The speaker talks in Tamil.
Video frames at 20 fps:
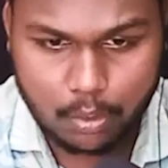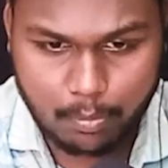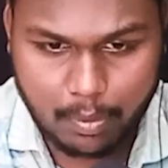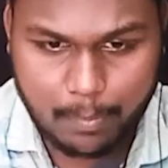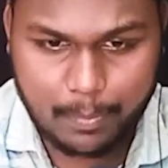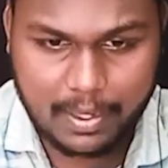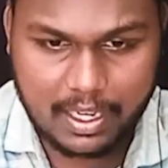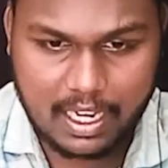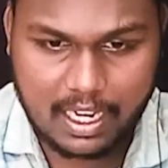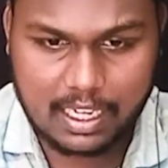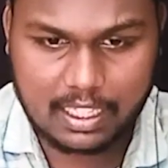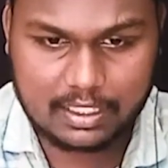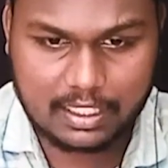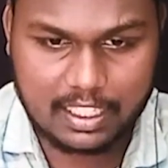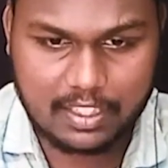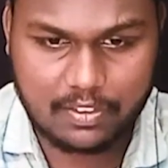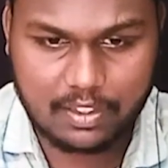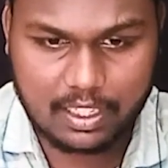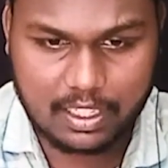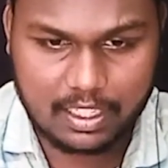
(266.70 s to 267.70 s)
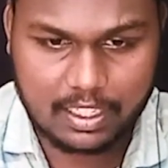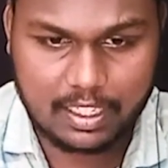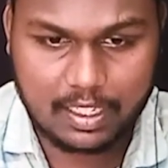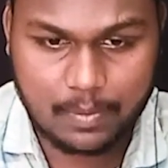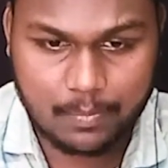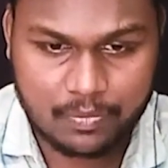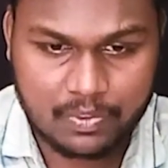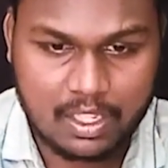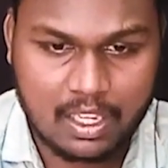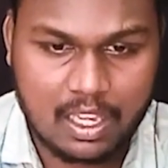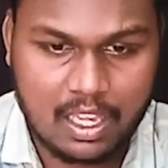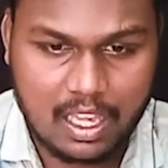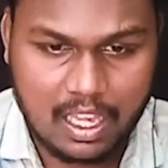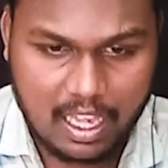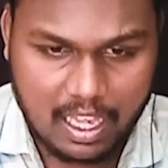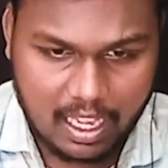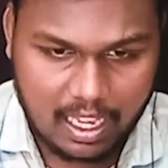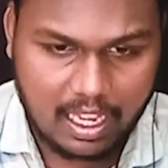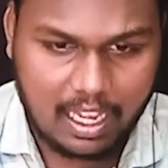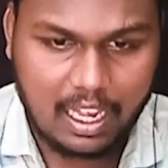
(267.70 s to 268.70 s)
ரொம்ப பின்னாடியே தள்ளி வர்றாரு
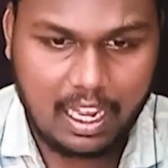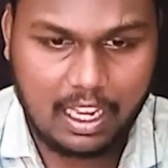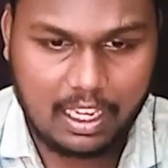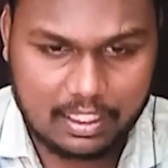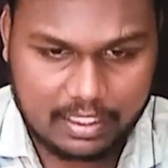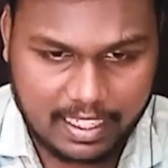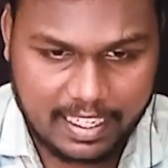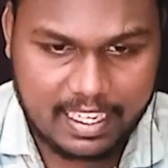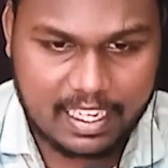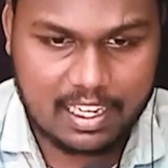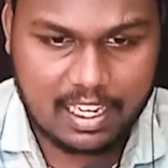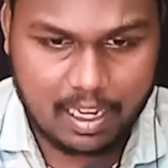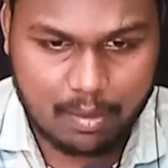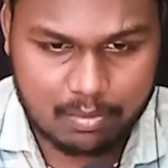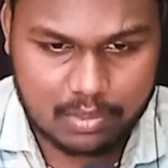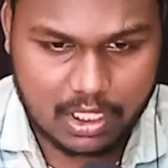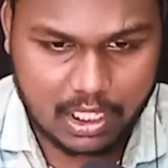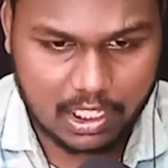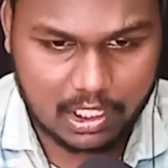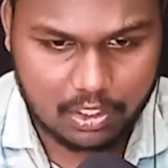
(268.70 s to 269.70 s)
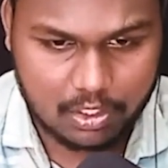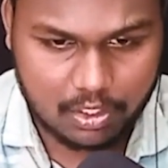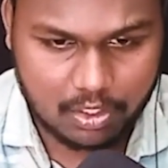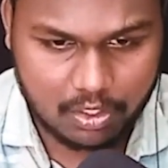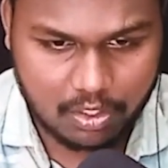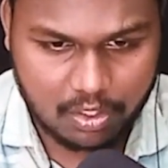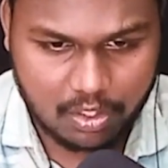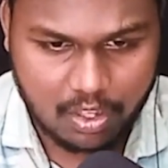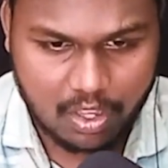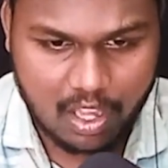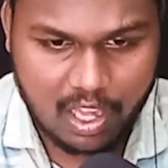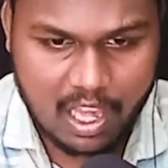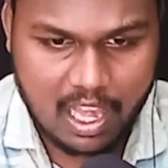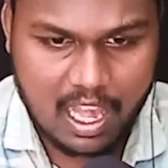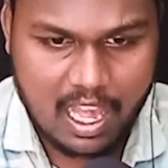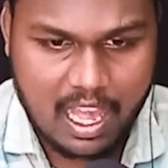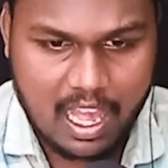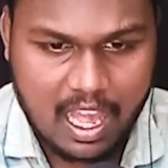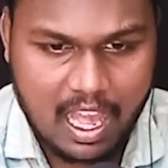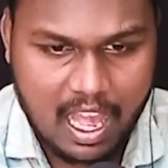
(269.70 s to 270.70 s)
கை காமிச்சாலும்
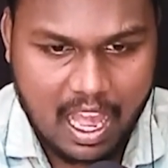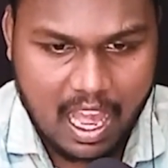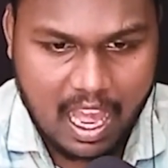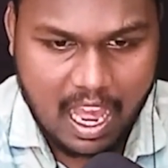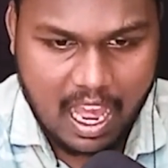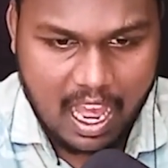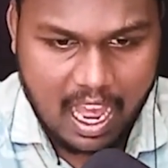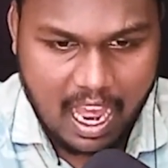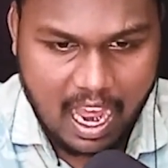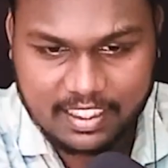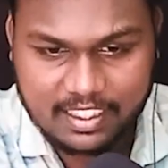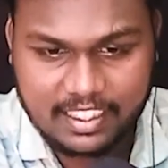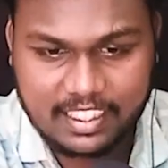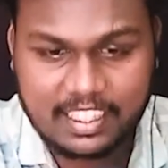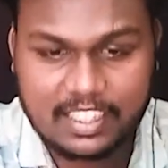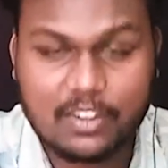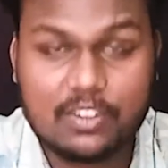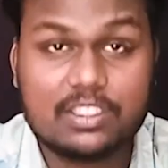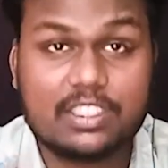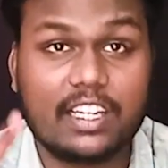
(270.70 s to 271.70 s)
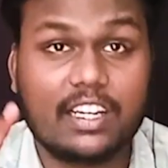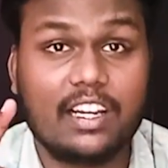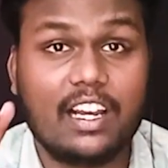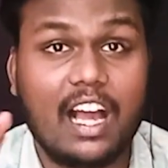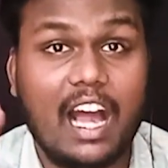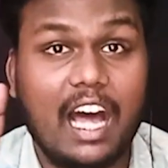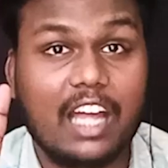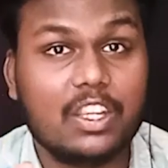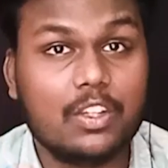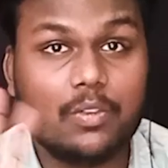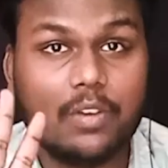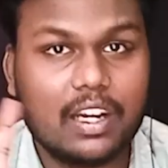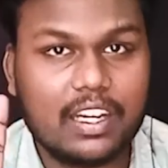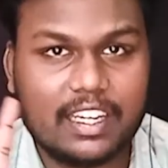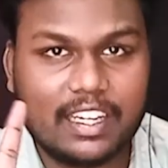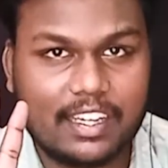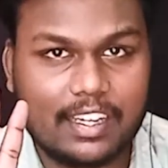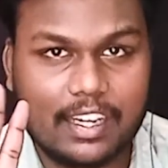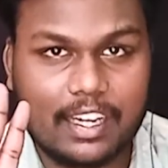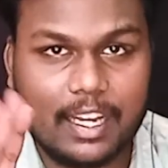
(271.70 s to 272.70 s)
நீங்கள் கவனிச்சிங்களா அதுவாக
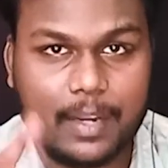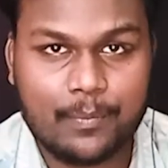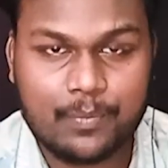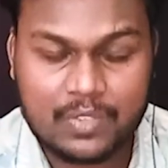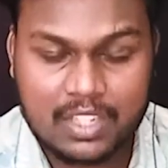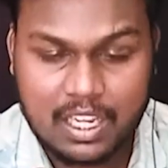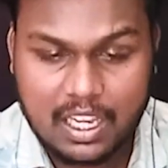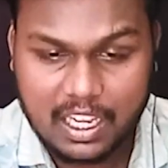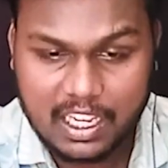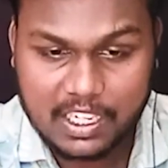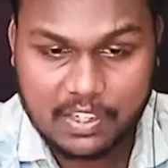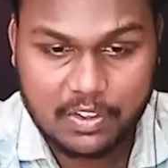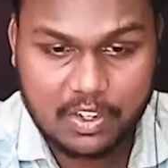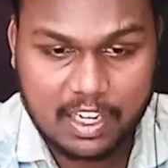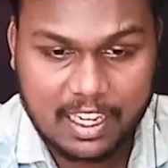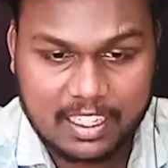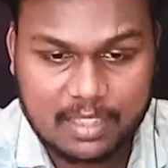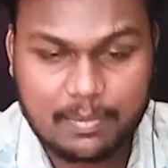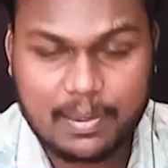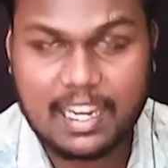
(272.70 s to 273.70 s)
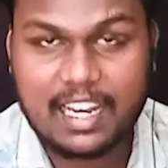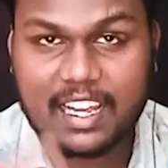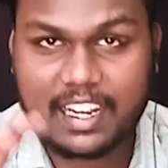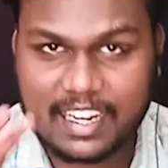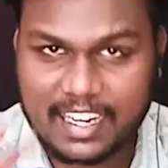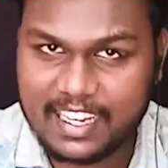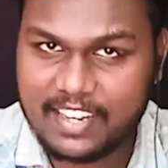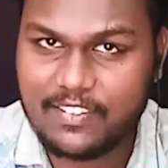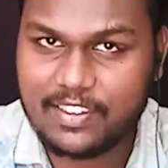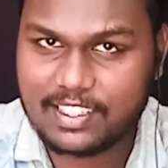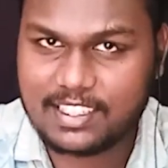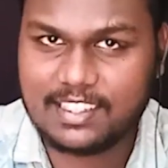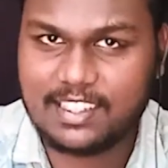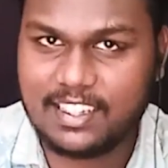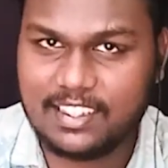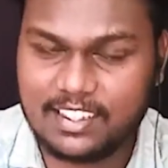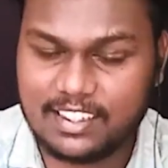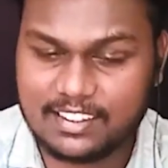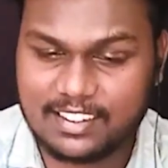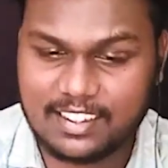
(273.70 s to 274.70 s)
நிற்கலை இவர் அது மேலே கை வச்சு
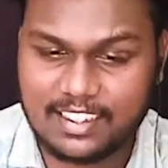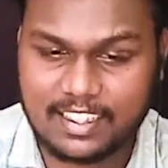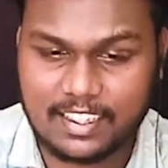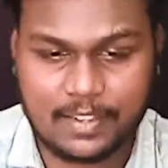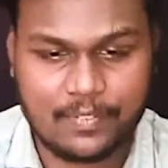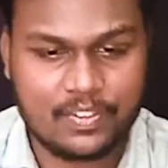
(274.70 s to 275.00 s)
தான் நிறுத்துறாரு